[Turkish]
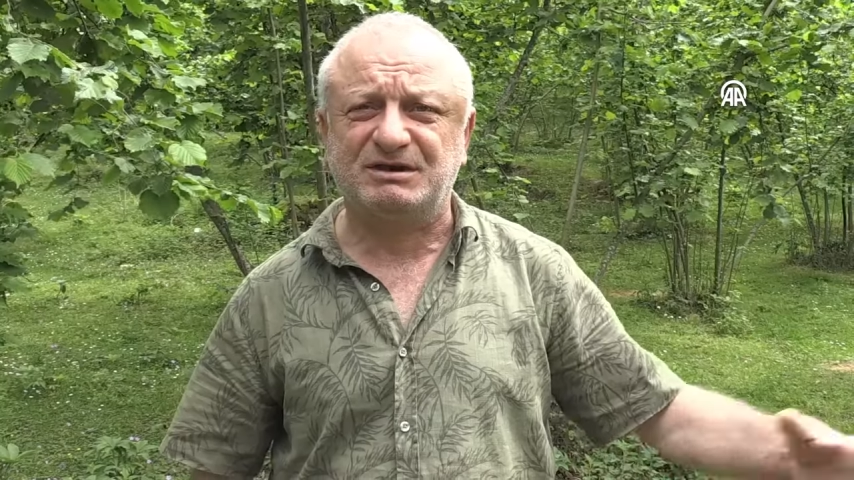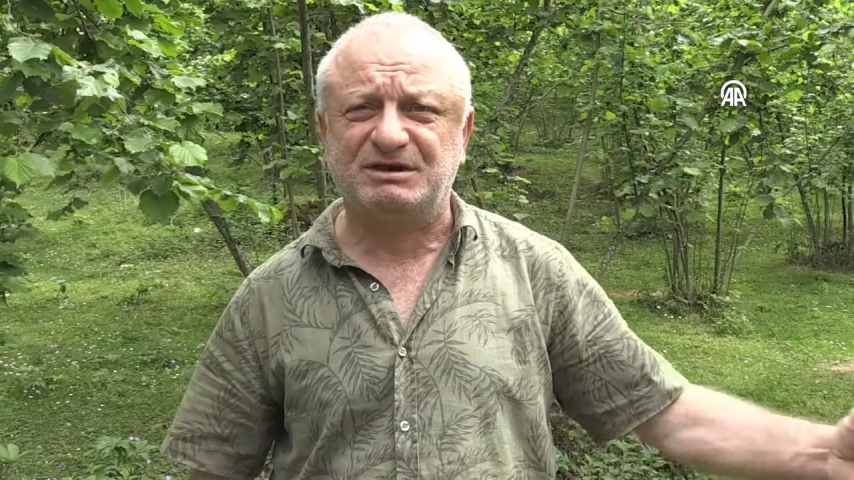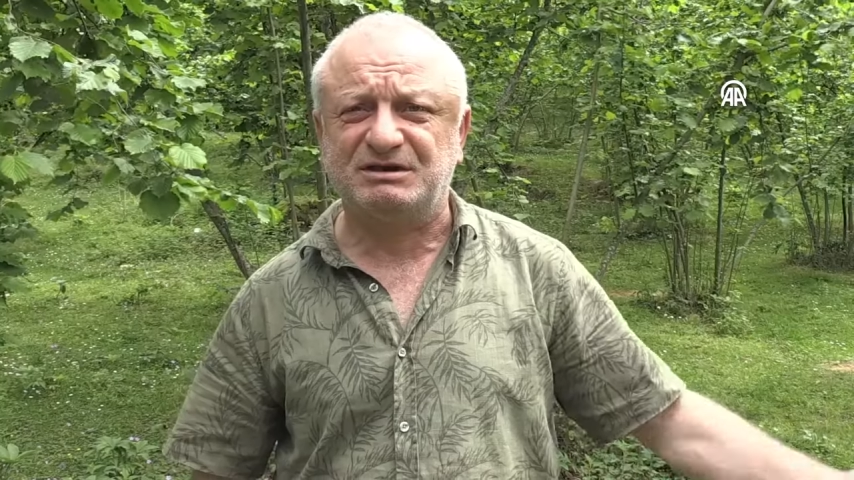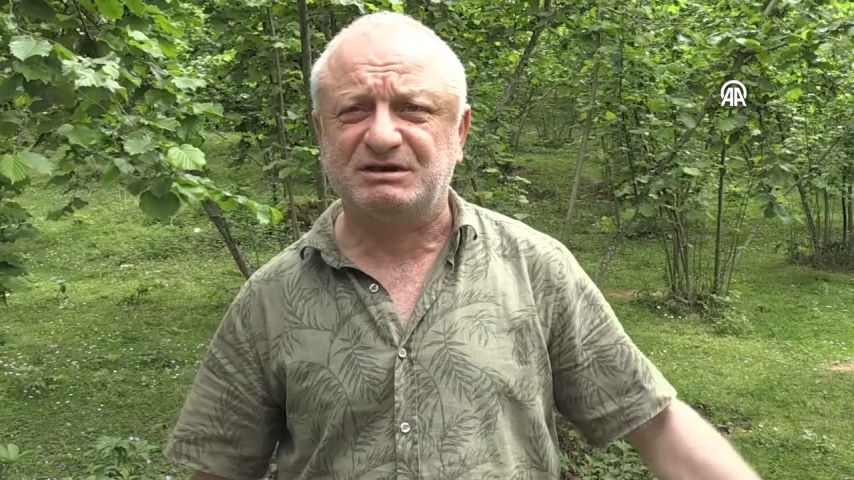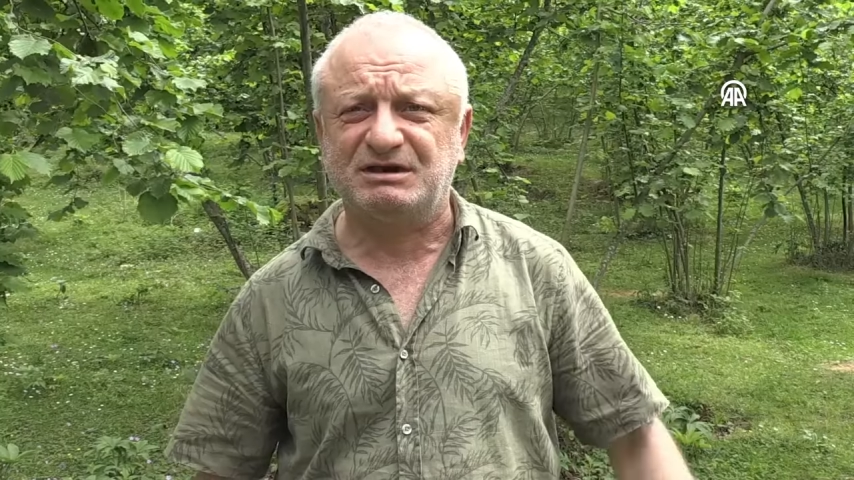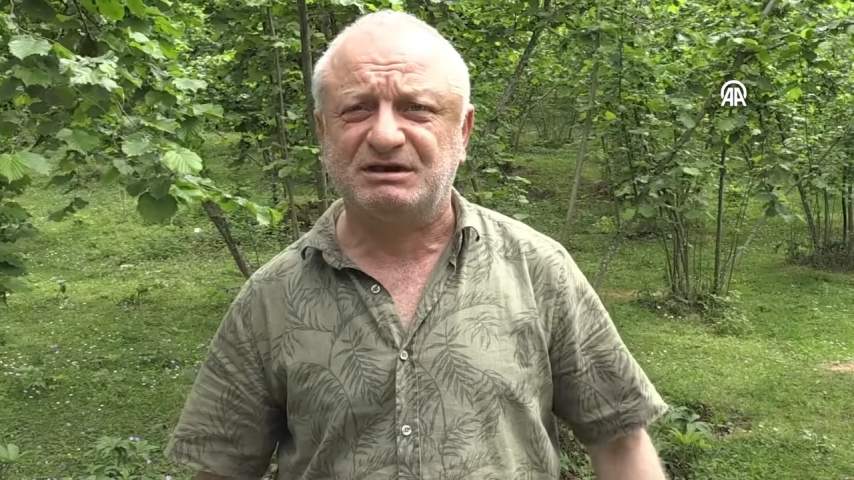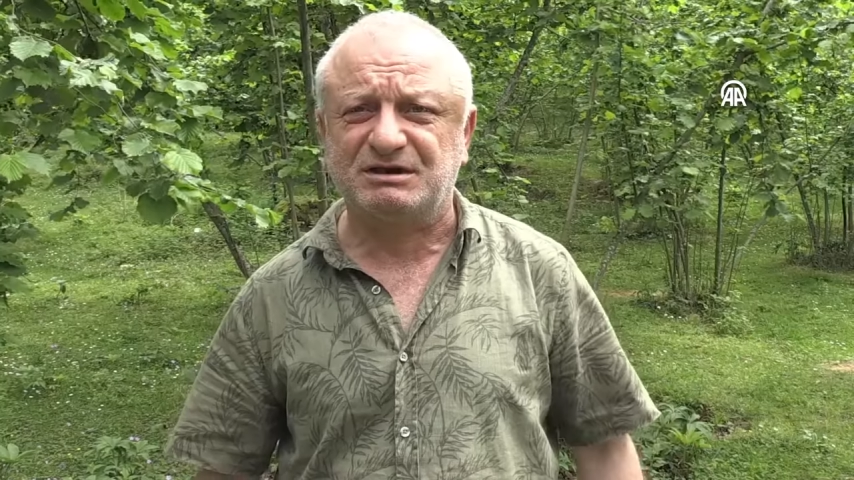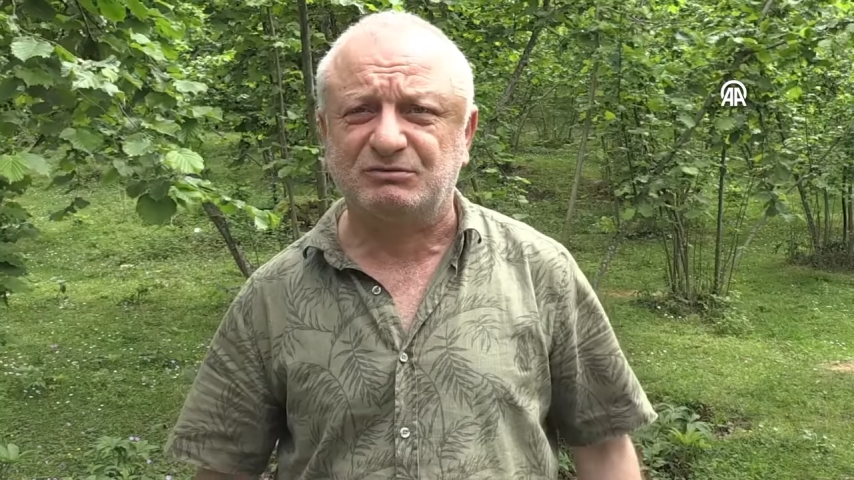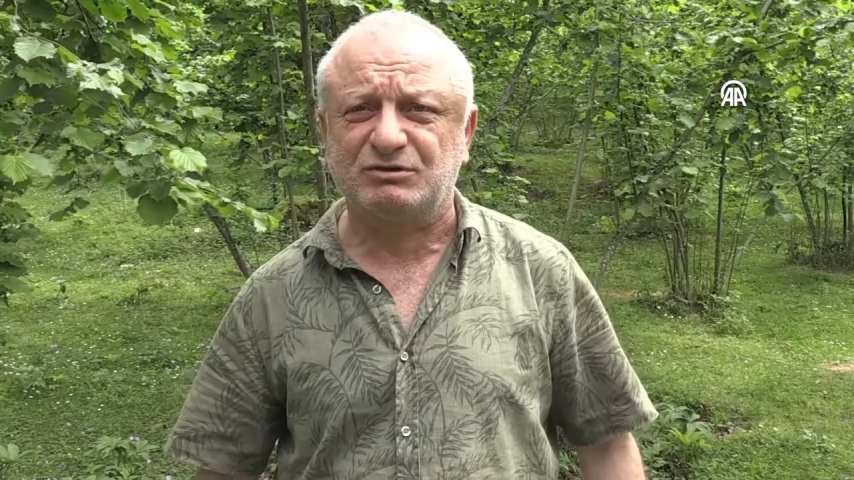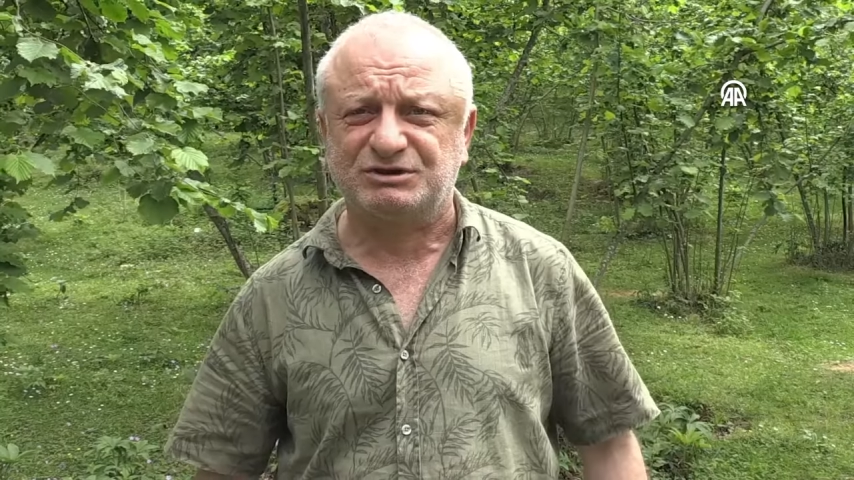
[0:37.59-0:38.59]
Beni indirdiler
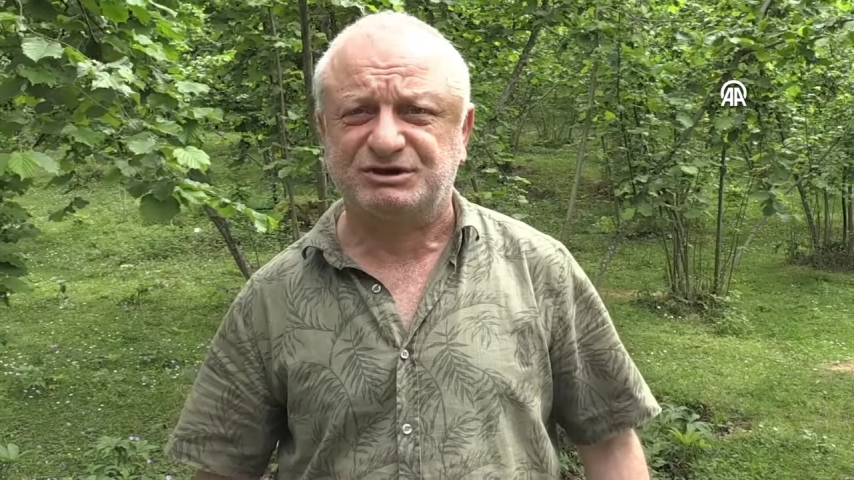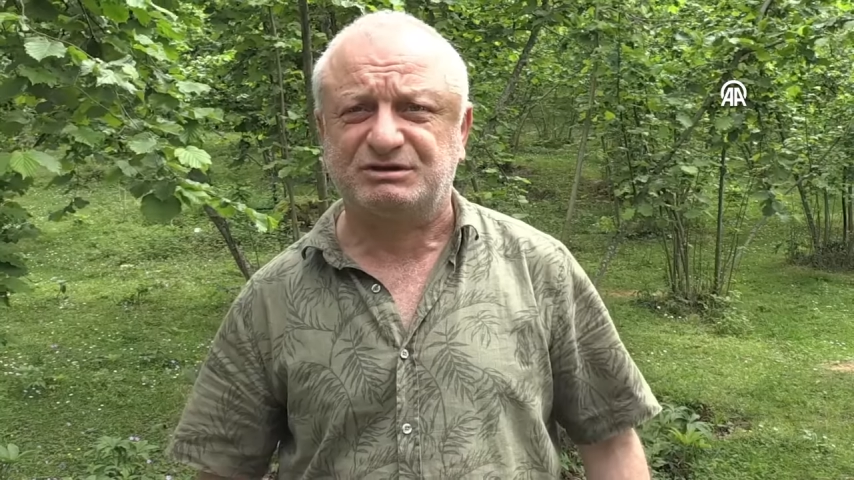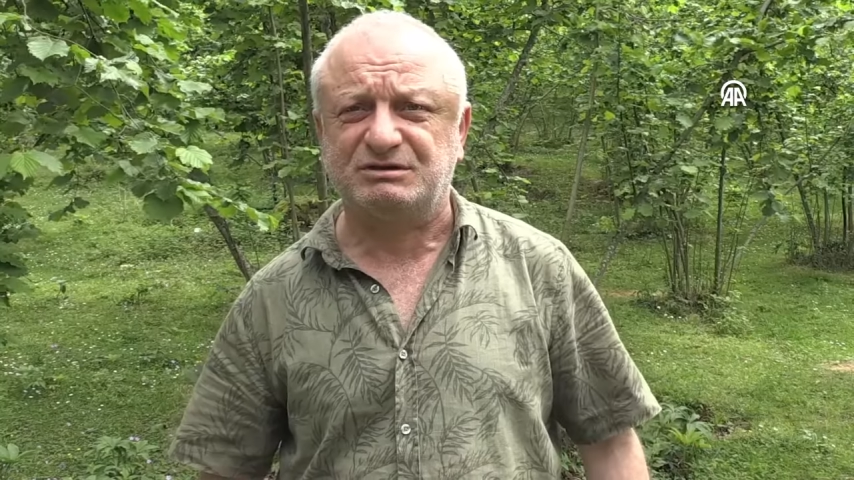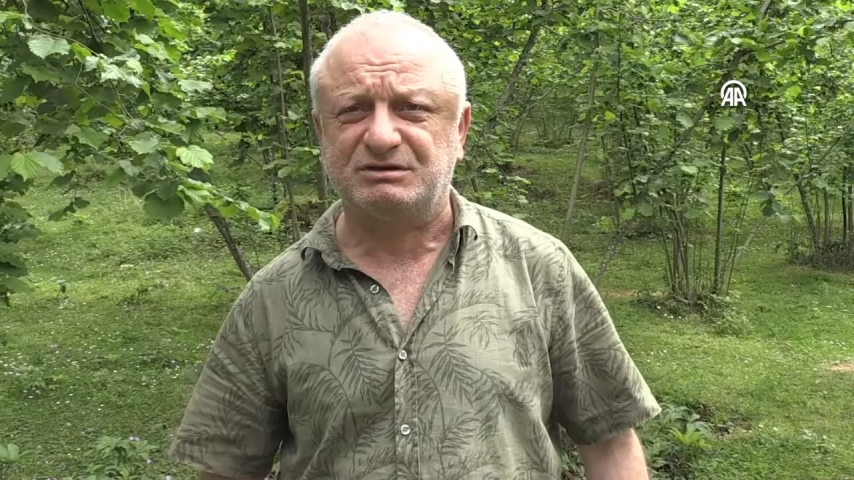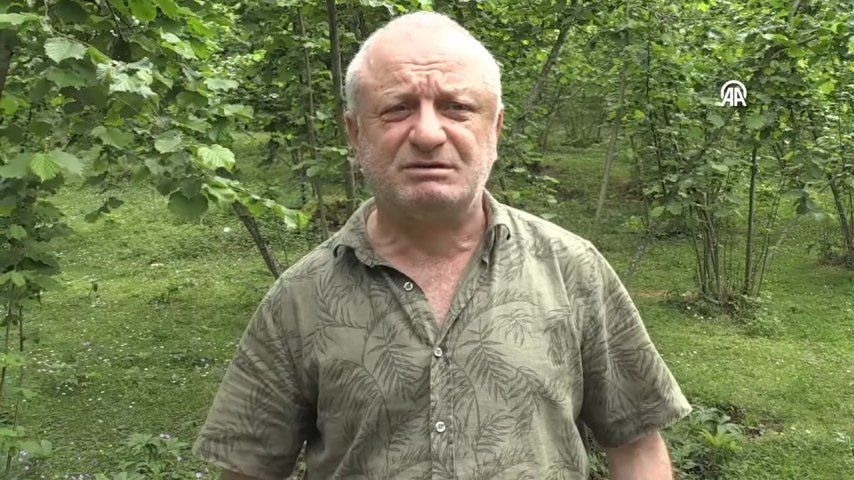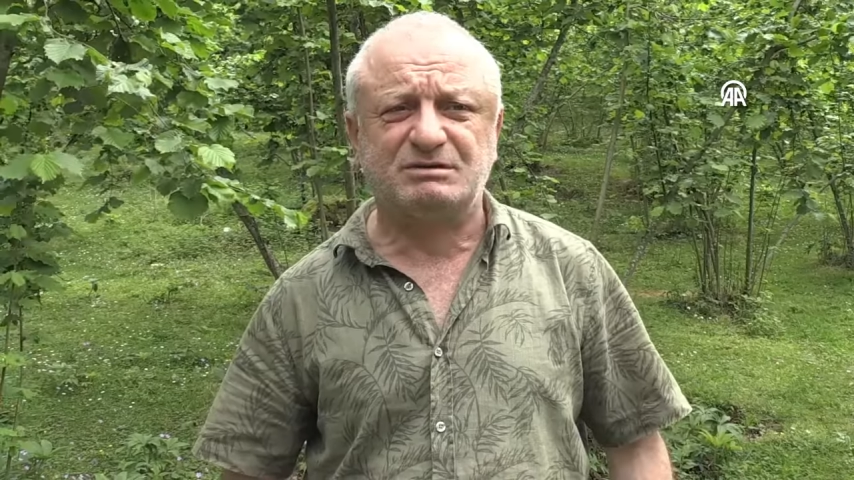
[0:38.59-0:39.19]
yere. O da çıktı.